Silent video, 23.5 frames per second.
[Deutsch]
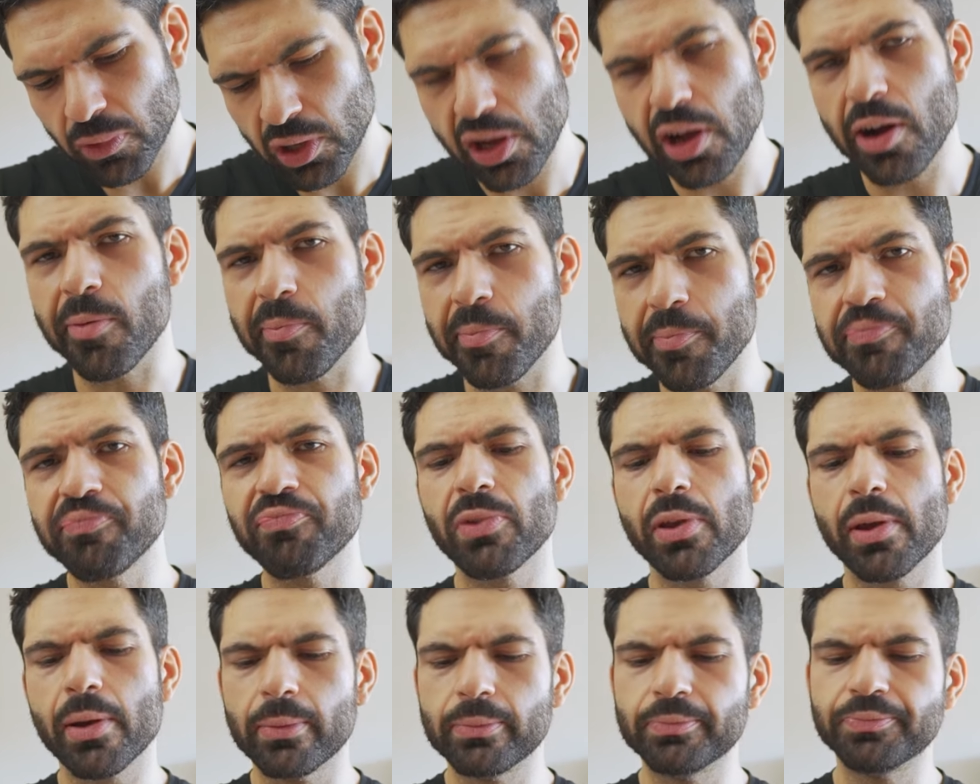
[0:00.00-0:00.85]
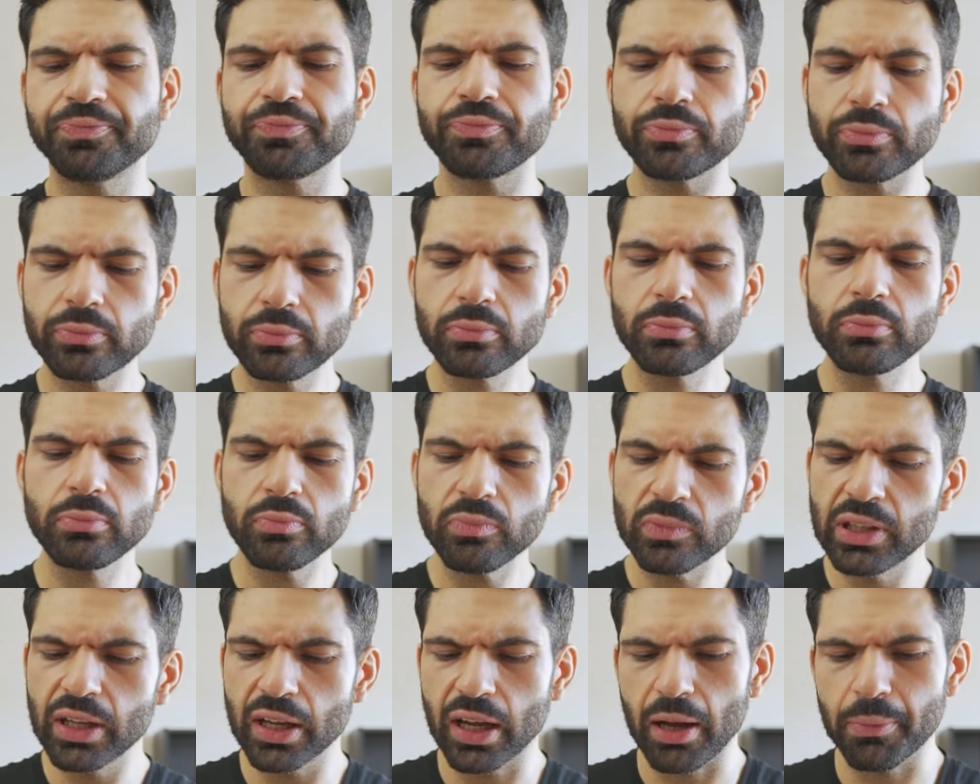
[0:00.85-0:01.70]
Ja,
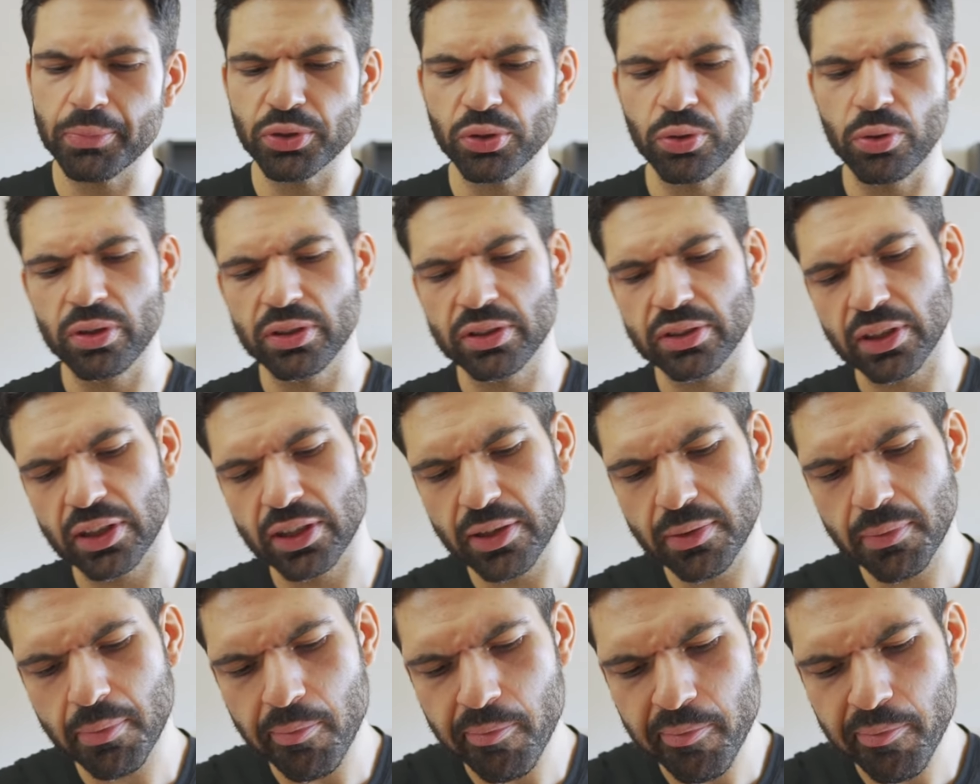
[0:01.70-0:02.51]
Rapsöl ist drin.